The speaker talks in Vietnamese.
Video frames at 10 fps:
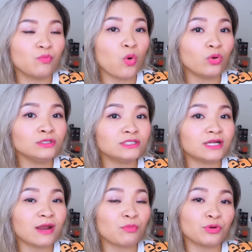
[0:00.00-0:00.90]
muốn
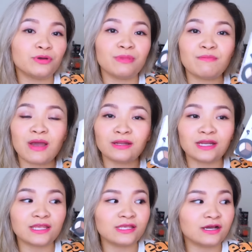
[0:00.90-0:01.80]
trở thành một người may mắn
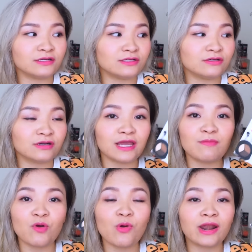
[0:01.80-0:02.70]
để nhận được cái
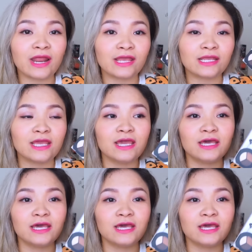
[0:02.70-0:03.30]
món quà này